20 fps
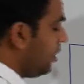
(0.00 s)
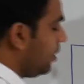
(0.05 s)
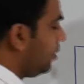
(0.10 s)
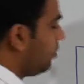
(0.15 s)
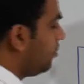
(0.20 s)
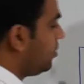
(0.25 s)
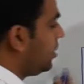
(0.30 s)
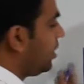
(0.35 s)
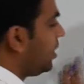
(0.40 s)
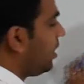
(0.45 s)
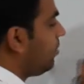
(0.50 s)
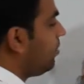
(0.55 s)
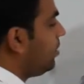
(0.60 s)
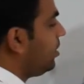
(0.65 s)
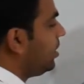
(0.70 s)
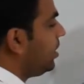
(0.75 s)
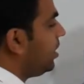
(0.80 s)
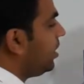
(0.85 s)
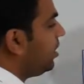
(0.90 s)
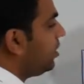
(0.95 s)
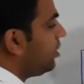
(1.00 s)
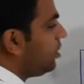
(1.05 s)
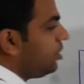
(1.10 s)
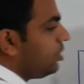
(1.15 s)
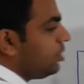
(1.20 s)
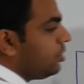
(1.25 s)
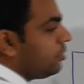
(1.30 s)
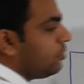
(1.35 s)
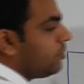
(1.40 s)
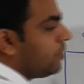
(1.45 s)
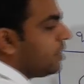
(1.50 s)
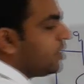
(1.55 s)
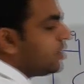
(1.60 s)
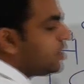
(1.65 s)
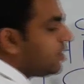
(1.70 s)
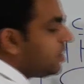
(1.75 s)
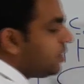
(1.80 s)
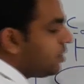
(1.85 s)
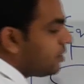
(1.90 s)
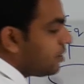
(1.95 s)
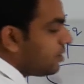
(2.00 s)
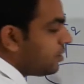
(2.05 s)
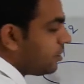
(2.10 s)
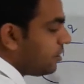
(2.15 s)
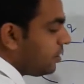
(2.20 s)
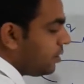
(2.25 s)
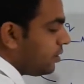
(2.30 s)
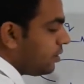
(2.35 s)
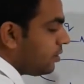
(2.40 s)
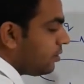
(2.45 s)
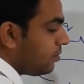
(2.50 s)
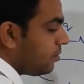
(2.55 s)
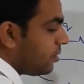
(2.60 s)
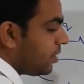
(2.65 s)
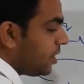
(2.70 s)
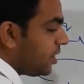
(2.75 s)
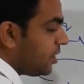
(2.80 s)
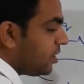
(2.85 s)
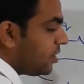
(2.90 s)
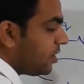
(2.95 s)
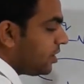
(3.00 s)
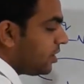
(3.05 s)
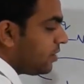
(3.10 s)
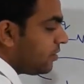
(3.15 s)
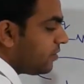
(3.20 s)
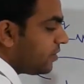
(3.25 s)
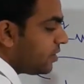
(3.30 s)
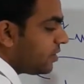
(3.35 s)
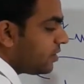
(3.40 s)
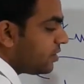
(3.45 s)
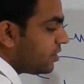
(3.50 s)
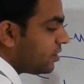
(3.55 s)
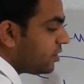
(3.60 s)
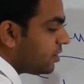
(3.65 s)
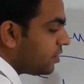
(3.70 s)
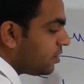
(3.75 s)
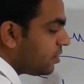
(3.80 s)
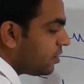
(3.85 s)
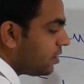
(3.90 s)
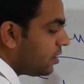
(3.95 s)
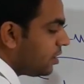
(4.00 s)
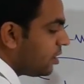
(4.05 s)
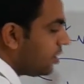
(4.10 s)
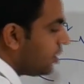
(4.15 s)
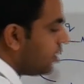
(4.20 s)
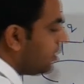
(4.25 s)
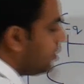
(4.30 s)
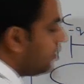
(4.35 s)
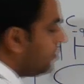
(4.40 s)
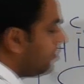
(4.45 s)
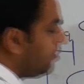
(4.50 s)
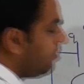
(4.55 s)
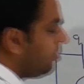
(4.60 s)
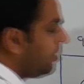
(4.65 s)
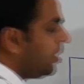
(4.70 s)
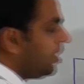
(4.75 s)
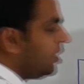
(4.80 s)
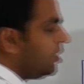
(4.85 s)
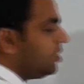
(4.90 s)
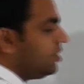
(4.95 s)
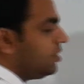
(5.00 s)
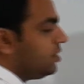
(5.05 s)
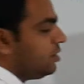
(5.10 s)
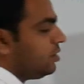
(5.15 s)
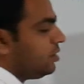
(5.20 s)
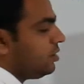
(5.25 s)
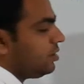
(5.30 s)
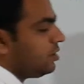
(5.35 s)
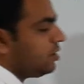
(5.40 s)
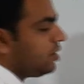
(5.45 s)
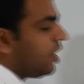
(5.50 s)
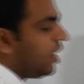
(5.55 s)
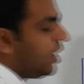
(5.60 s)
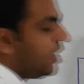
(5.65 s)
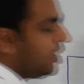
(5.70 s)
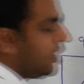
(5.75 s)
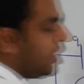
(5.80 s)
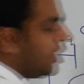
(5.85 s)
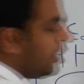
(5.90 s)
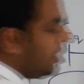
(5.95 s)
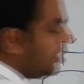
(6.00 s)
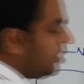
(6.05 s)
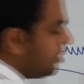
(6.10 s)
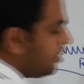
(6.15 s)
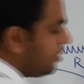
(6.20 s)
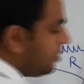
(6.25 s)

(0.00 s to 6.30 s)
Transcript: तो मुझे क्या मिलता है क्यू बाई सी पोटेंशियल डिफरेंस प्लस आई आर